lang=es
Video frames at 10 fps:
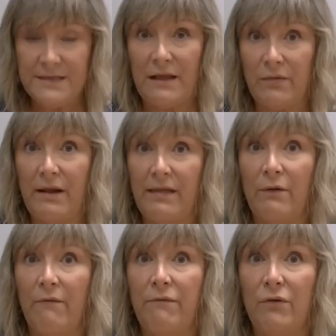esa zona de
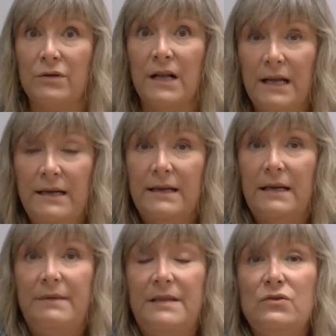confort en la que
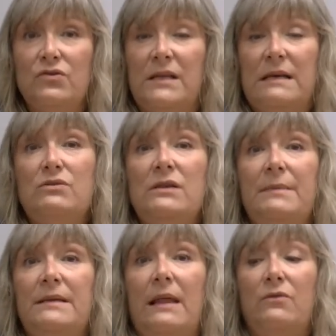a veces nos quedamos
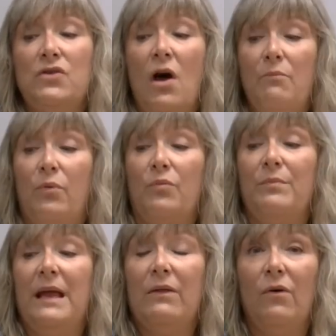limitados por
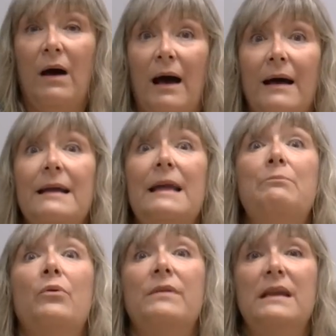miedo a qué
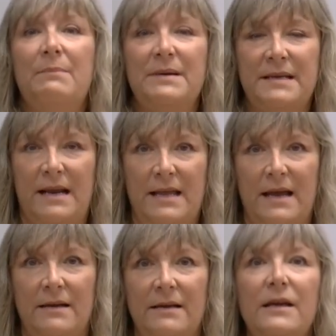podría pasar allá.
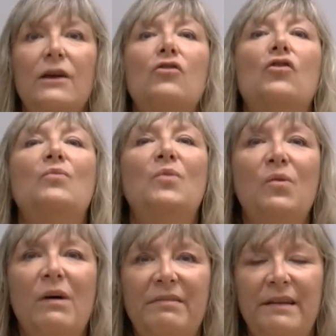¿Cómo
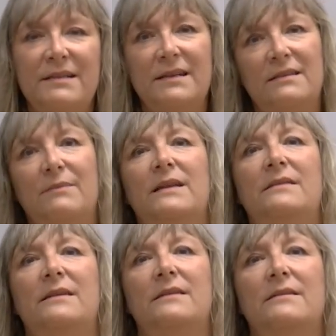lo hace
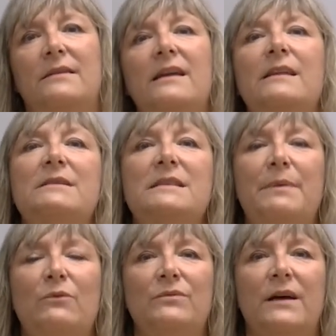exactamente? Además de
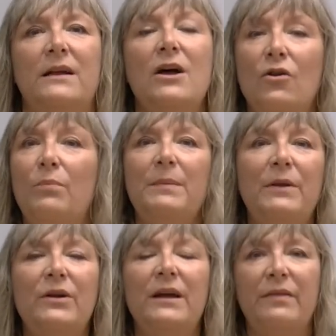preguntar. Lo
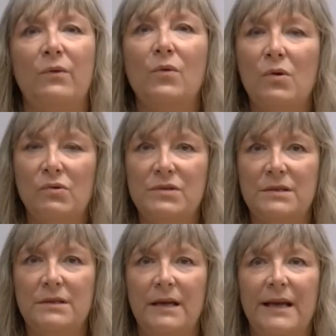primero que hace un coach
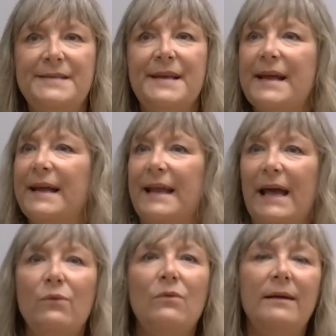es
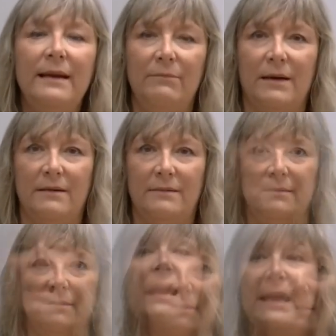crear un clima,
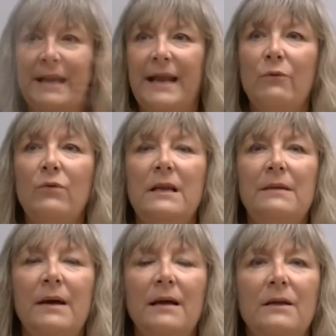crear un
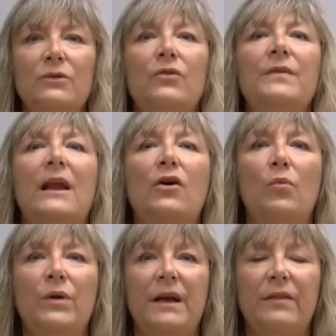clima donde la
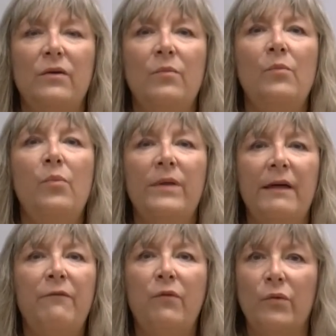comunicación pueda
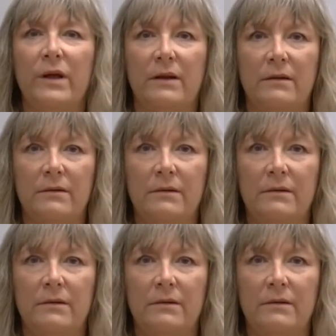fluir,